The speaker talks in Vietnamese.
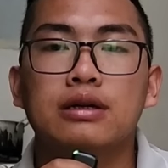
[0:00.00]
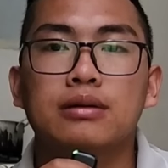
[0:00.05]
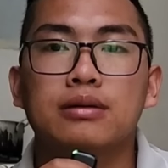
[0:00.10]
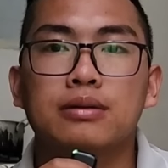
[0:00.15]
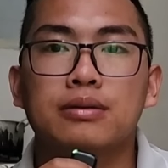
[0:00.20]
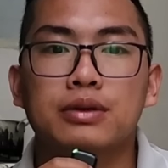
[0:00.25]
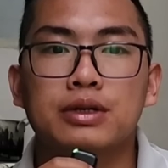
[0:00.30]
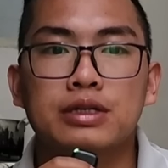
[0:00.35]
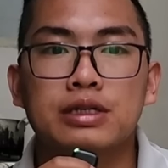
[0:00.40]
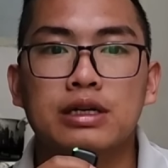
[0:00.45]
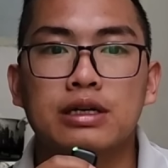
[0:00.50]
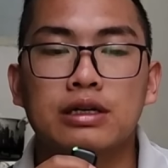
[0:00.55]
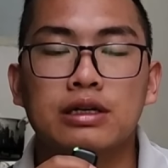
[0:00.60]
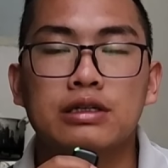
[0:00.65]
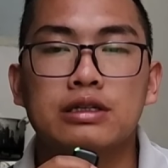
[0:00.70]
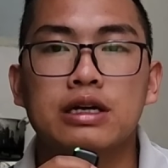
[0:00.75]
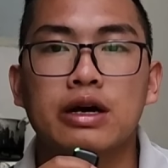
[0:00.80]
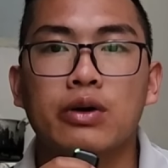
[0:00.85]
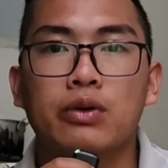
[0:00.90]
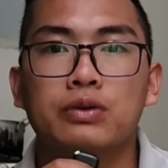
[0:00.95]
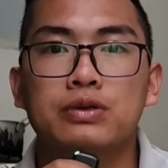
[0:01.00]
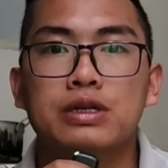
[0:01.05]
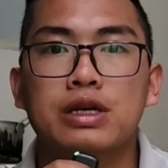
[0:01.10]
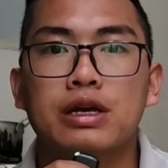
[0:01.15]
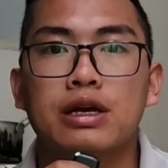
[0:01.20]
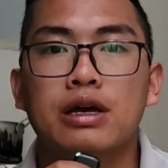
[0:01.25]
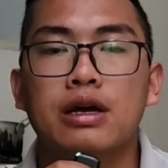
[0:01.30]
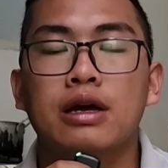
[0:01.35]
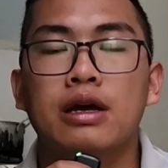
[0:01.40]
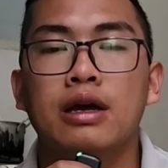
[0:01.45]
còn bây giờ thì cháu
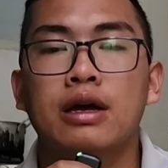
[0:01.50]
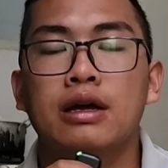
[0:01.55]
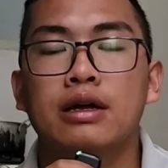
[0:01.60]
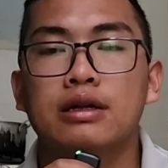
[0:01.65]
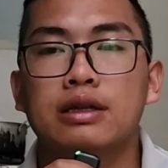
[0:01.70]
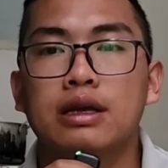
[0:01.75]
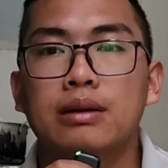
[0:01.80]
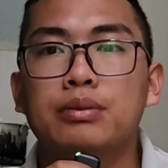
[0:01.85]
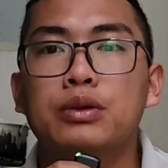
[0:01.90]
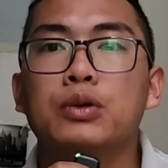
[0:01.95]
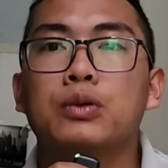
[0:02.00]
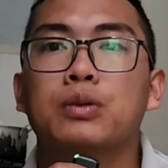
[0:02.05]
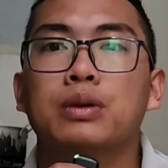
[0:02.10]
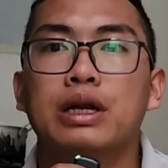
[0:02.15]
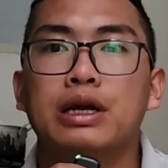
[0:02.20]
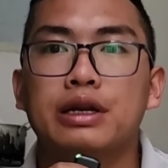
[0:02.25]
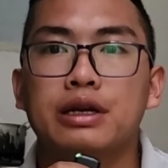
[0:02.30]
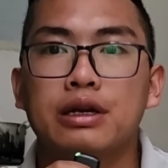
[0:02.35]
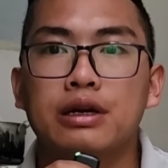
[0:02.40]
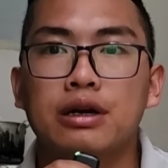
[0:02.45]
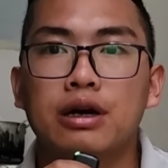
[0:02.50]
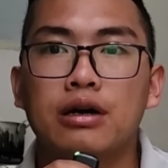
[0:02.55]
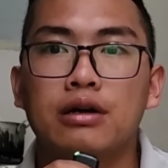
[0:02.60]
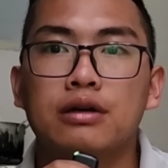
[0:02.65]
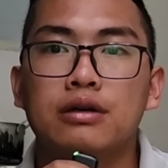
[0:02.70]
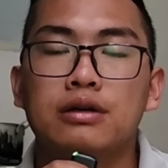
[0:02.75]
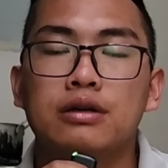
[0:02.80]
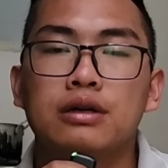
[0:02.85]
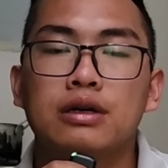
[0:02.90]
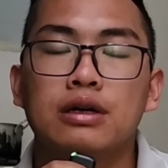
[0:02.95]
sẽ tiếp tục lên đường
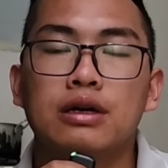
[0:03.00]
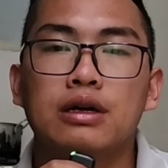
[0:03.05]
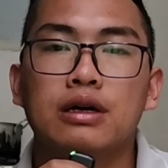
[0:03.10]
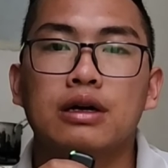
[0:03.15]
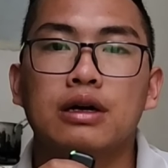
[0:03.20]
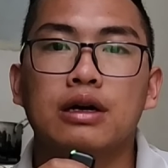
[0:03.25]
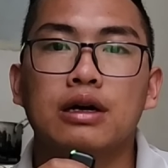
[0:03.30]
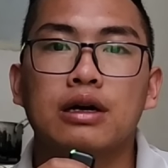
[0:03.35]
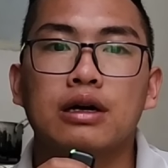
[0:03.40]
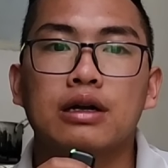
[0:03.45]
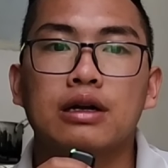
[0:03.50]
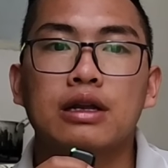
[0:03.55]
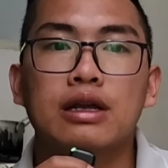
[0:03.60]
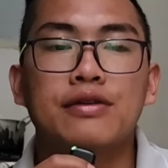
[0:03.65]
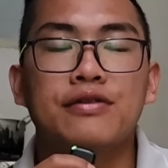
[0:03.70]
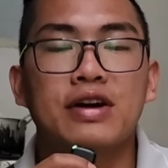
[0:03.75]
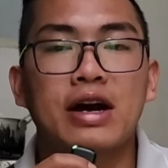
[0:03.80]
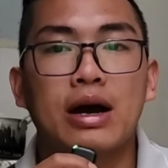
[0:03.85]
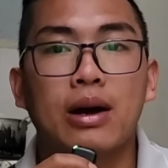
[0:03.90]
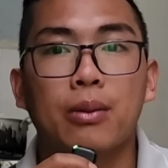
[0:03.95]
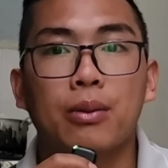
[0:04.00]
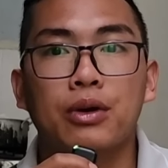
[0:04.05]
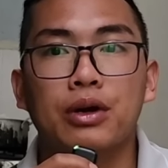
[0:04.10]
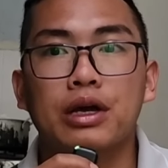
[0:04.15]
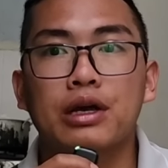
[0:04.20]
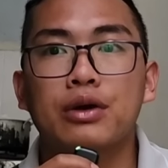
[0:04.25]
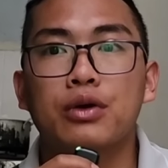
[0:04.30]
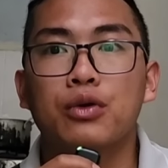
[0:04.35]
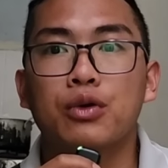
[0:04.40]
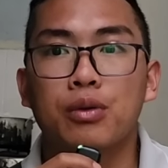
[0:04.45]
à, đi vào một
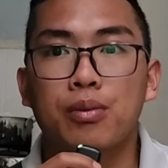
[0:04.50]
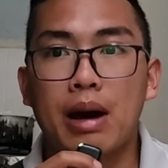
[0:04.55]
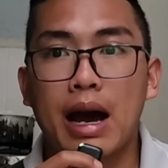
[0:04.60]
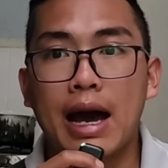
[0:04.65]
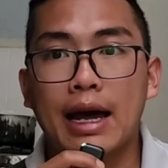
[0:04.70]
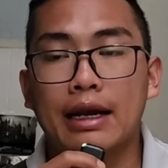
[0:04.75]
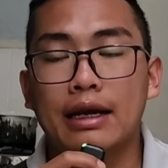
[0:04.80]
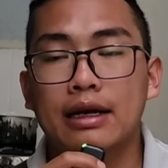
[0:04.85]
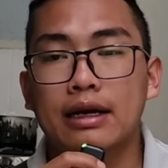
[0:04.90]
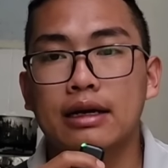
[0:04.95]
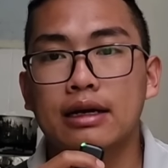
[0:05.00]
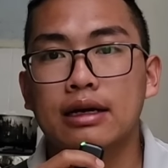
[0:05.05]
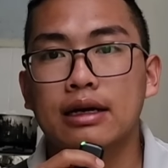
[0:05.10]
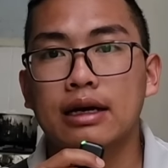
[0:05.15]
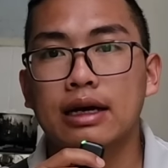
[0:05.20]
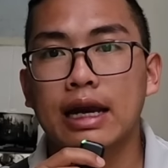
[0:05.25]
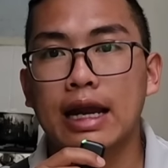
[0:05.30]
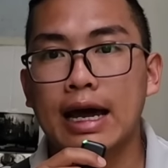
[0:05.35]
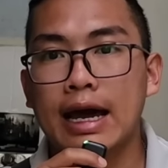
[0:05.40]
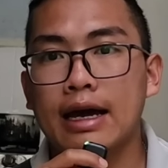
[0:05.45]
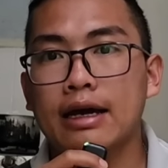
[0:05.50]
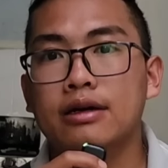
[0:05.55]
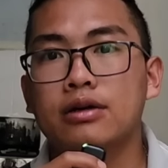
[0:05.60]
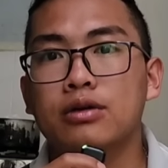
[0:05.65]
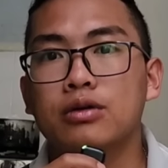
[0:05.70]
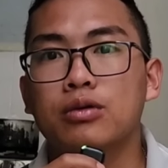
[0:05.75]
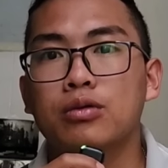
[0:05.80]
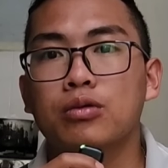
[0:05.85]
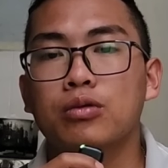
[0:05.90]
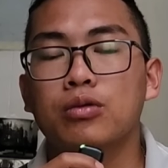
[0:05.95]
cái ngôi bản làng
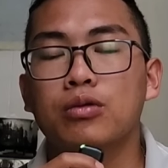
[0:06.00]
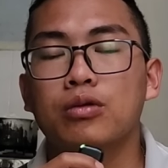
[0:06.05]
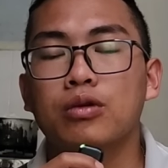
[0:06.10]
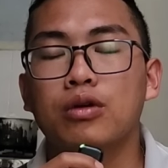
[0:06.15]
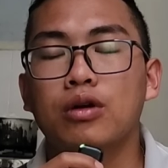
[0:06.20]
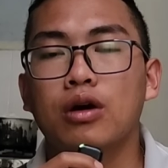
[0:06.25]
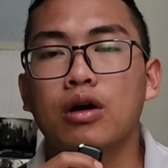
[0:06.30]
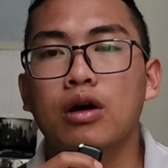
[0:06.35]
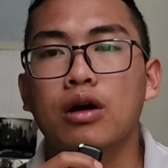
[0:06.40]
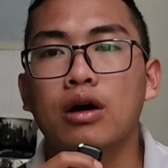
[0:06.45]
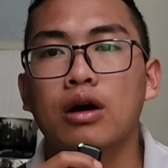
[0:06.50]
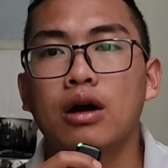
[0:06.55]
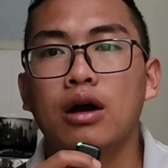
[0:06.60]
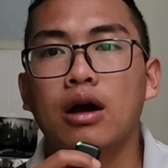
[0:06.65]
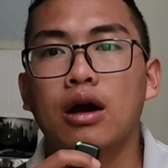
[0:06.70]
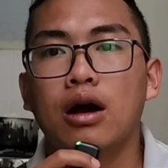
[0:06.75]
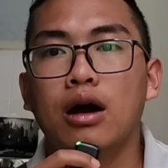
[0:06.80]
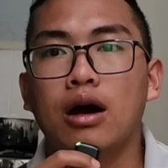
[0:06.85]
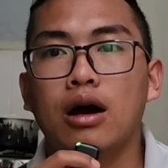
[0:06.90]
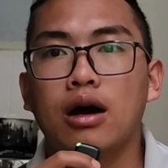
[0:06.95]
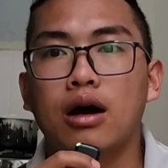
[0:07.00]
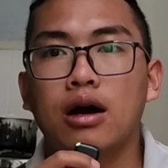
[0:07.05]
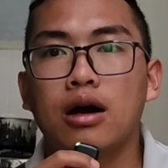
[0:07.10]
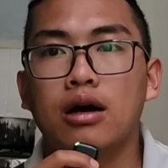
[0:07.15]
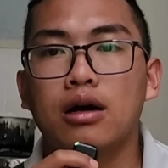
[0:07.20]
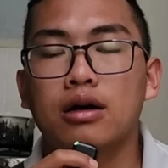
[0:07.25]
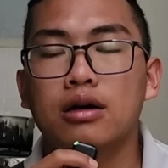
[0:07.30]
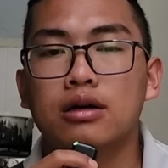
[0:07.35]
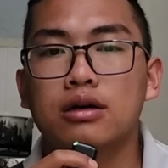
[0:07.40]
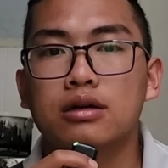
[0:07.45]
của
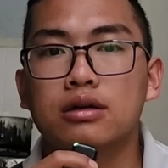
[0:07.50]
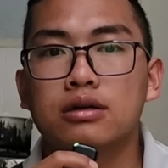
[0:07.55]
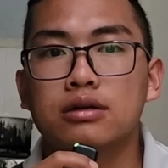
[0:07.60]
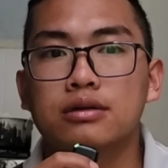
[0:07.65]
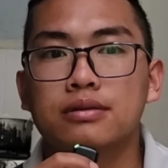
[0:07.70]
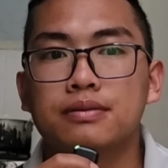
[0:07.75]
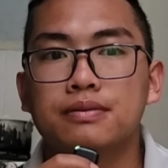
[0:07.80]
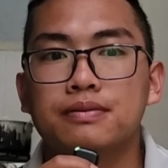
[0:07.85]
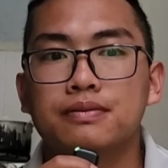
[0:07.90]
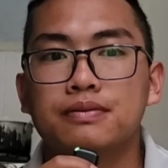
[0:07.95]
uh,